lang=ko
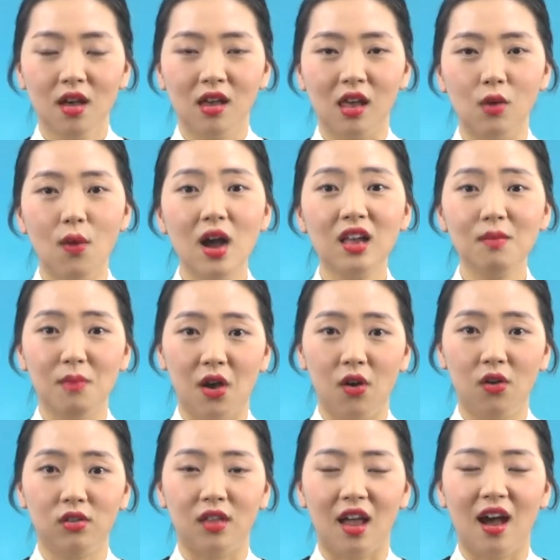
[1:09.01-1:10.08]

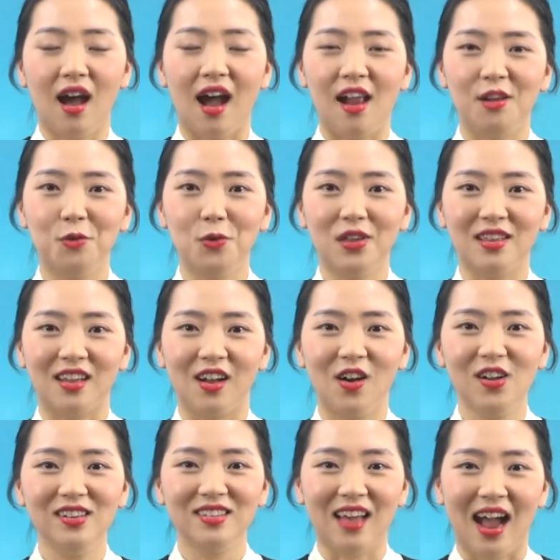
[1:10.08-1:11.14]
이왕이면 내가 알고 있는
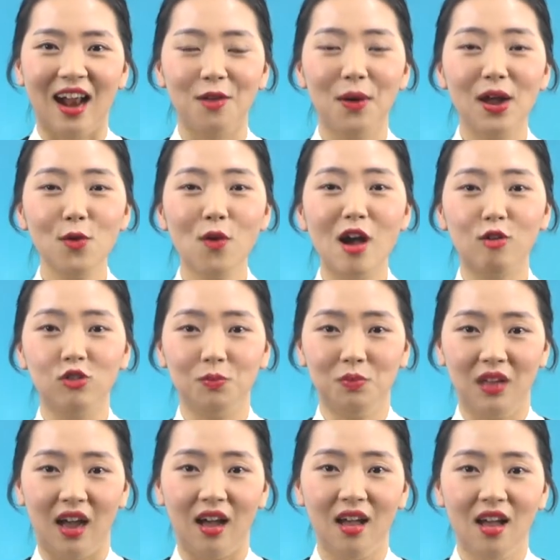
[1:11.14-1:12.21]
걸 잘 활용하고
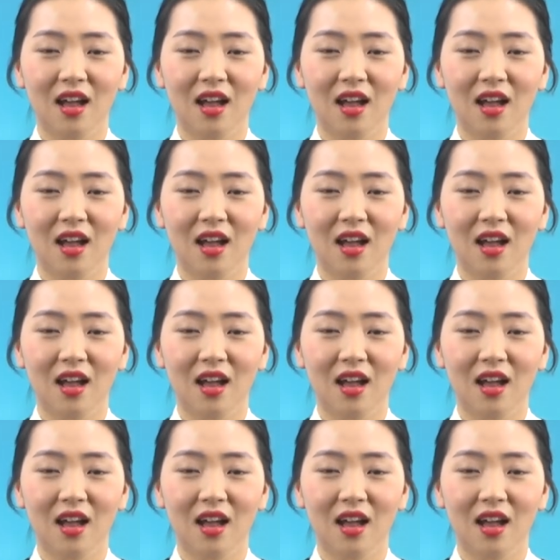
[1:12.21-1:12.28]
싶다.